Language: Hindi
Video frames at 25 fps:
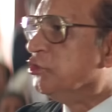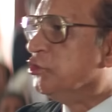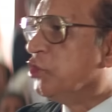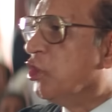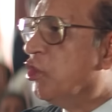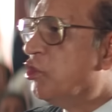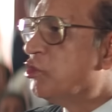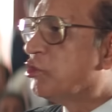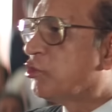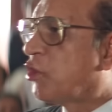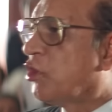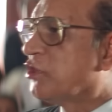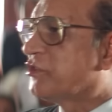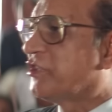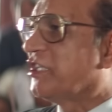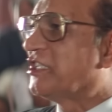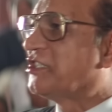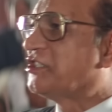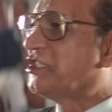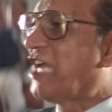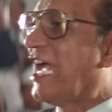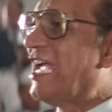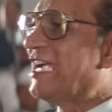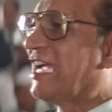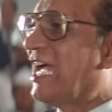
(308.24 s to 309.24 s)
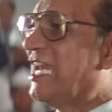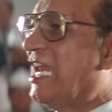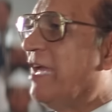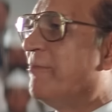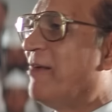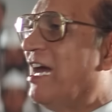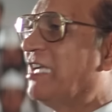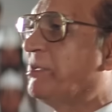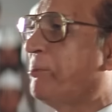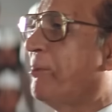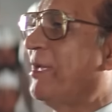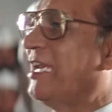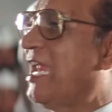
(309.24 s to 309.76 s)
झूठ को सच्चाई का
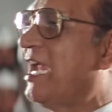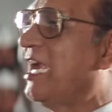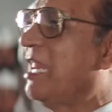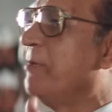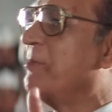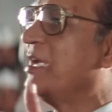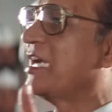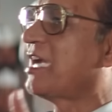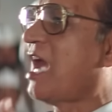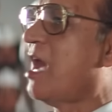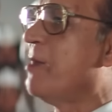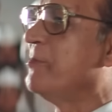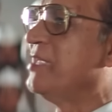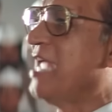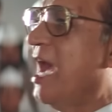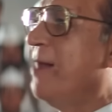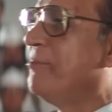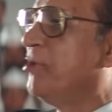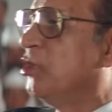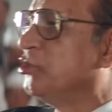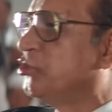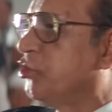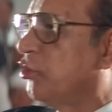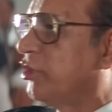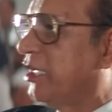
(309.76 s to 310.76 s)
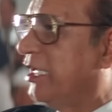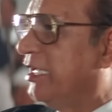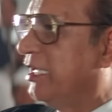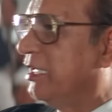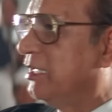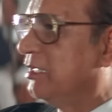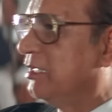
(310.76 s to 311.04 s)
लिबास पहनाने में कामयाब हो चुके